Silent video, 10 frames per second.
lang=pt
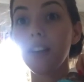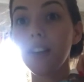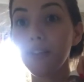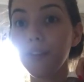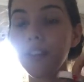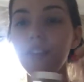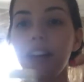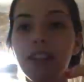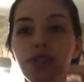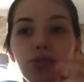eu vou levar
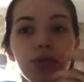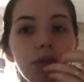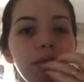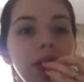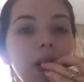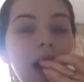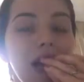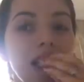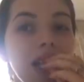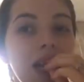ela junto comigo.
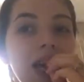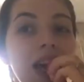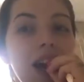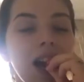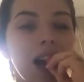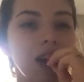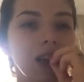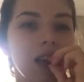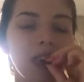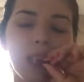Hum.